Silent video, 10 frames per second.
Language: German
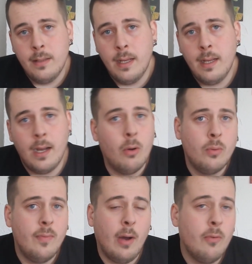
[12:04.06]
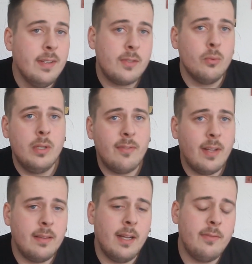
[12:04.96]
ja, auch, auch wenn es
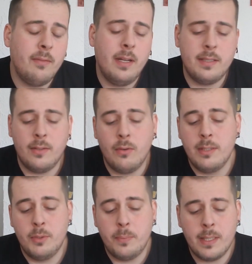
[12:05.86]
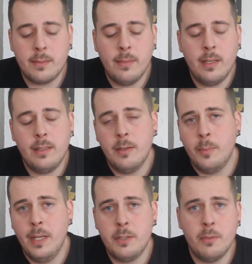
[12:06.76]
Dunkelfahrt, Nachtfahrt war, es hat trotzdem Spaß gemacht. Aber
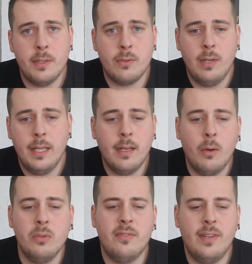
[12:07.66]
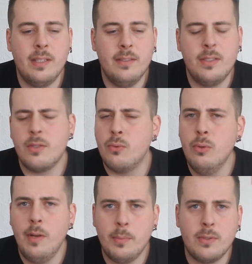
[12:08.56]
nächstes Mal bei so längerer Autofahrt ist es
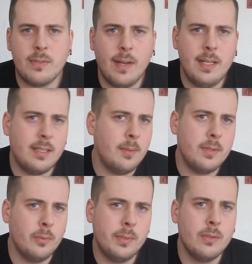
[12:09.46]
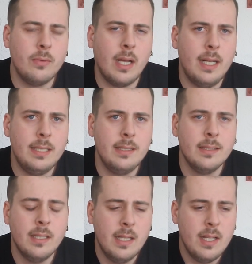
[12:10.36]
cool, wenn man zu zweit ist, dann kann man sich so ein bisschen
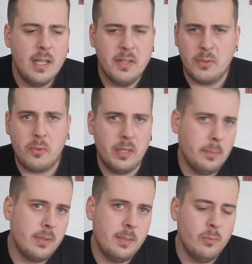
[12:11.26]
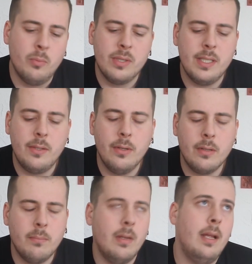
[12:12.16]
unterhalten. So konnte ich im Prinzip nur Musik
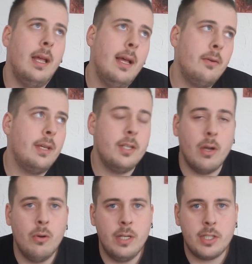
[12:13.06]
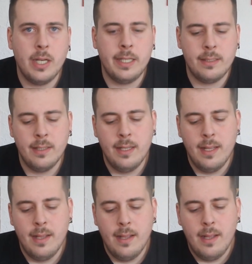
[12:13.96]
hören. Ja, okay, ist auch nicht schlecht.
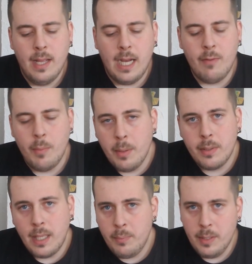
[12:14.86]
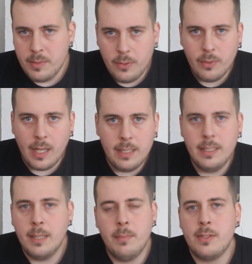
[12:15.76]
Aber wenn man jemanden hat, mit dem sich unterhalten
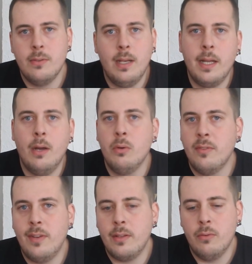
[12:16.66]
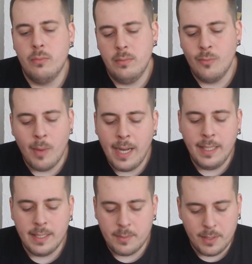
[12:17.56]
kann, macht so eine lange Autofahrt um
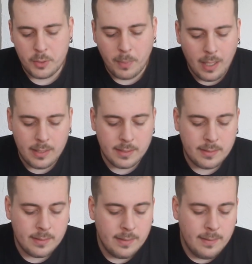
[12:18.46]
einiges mehr Spaß.